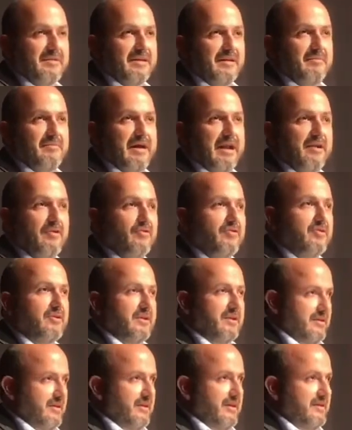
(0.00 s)
valor
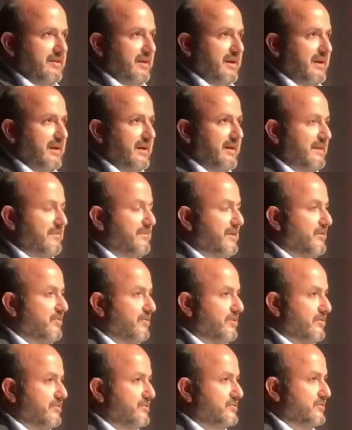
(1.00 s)
académico de
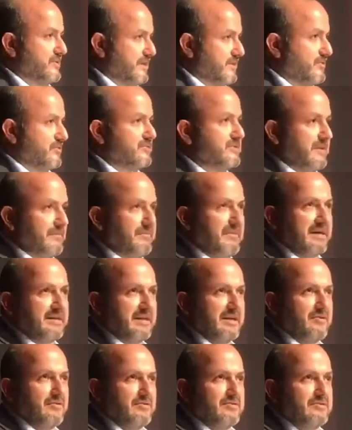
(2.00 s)
nuestros centros
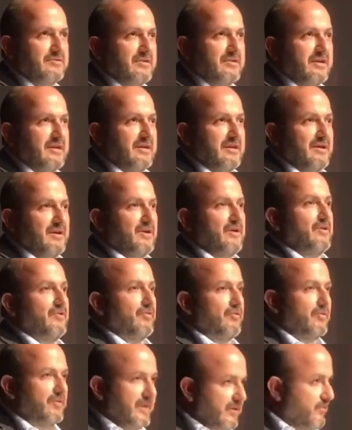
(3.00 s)
temáticos,
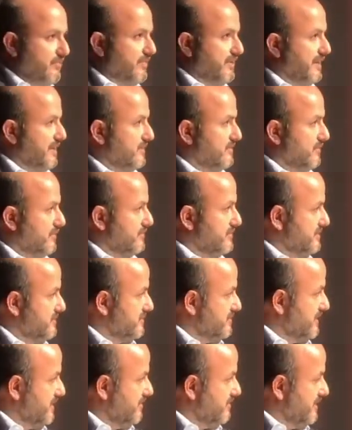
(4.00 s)
hoy quiero pedirle a todos los centros
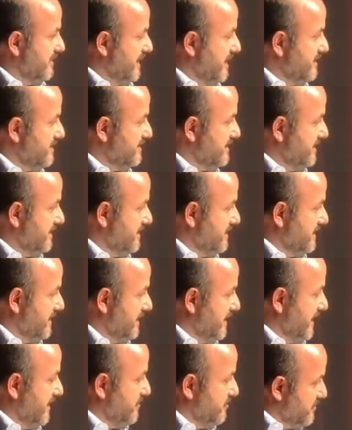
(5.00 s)
regionales
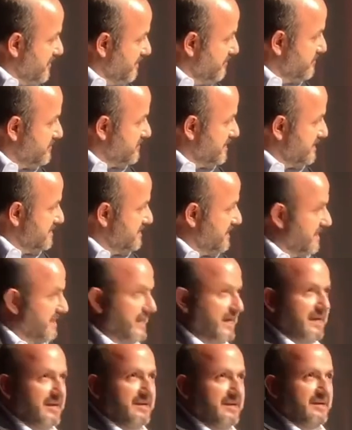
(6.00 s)
que ayudemos a
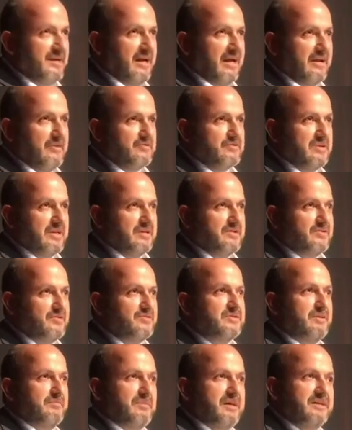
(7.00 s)
enseñar a los centros
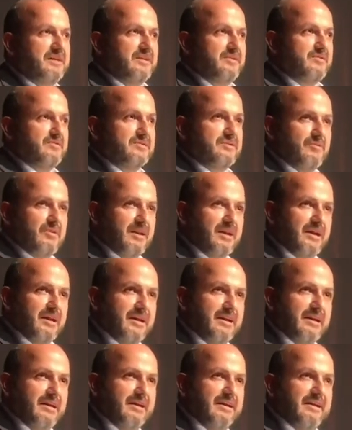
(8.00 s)
temáticos de
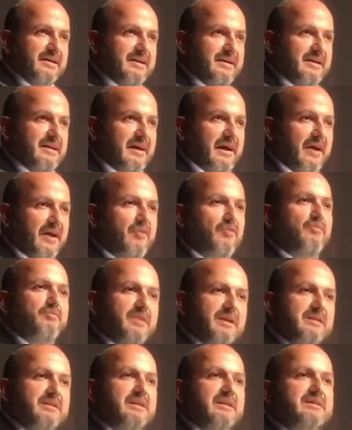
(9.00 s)
Guadalajara a
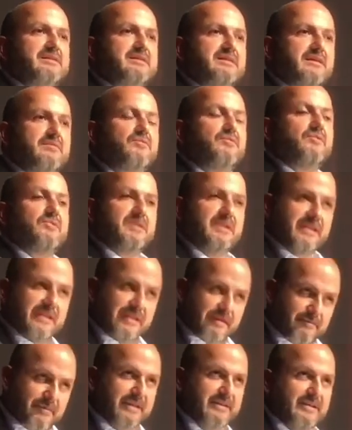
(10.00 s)
convertirse en
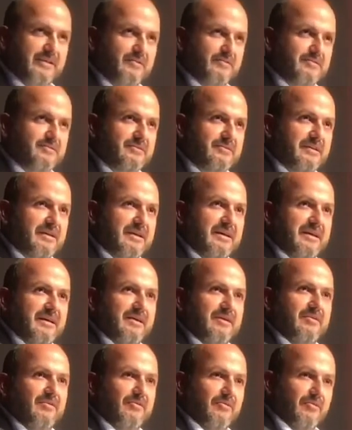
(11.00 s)
multitemáticos.
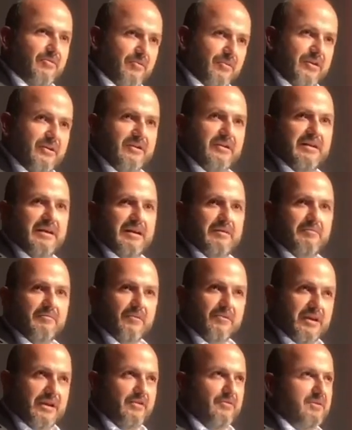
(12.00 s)
Hoy el
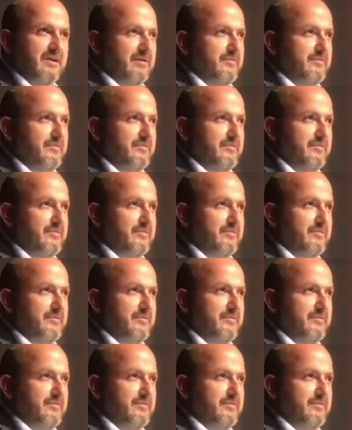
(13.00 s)
modelo que